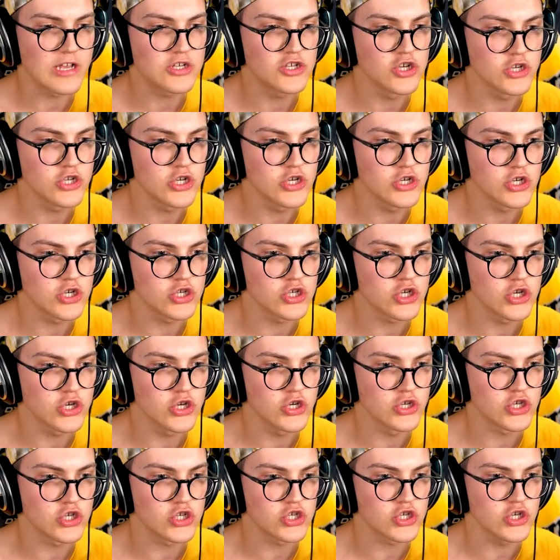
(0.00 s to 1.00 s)
Juju
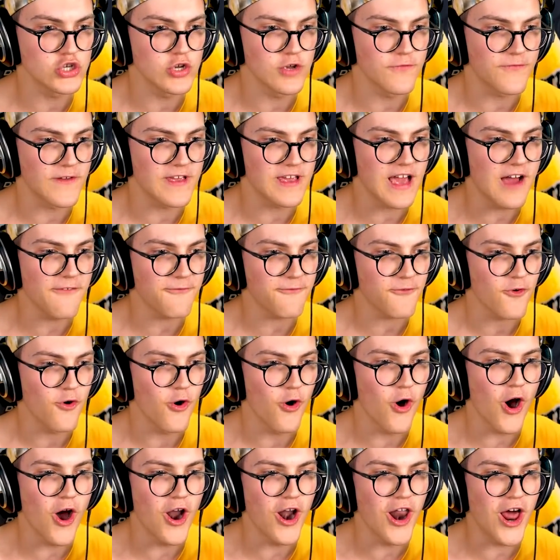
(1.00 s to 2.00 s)
juju juju fais gaffe Oh
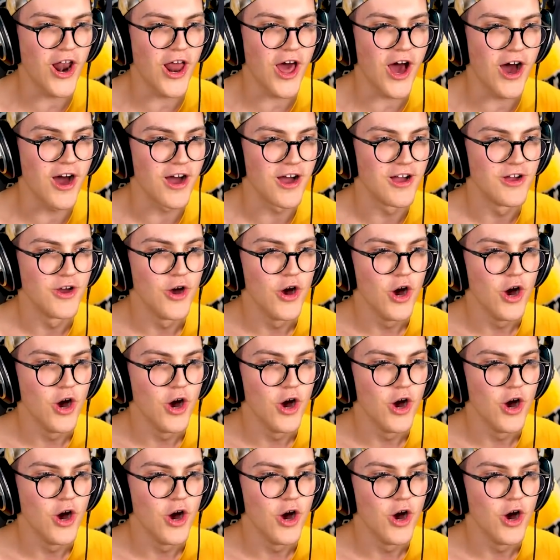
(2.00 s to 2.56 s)
là là